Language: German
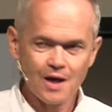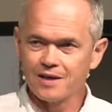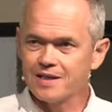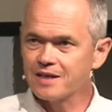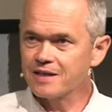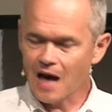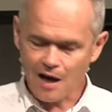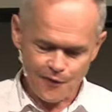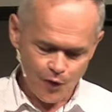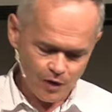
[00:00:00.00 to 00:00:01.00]
jede
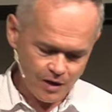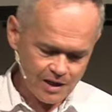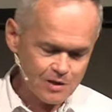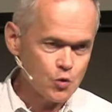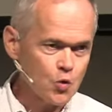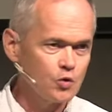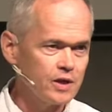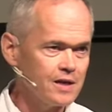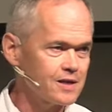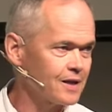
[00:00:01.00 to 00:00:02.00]
Nachfolgerin, du und
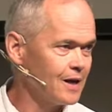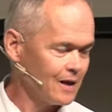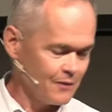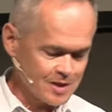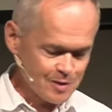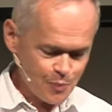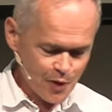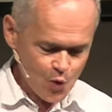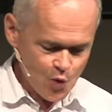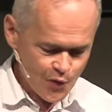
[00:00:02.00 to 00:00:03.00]
ich, wir sind
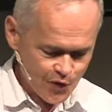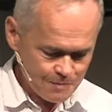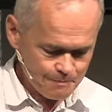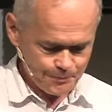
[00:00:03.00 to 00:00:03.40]
berufen,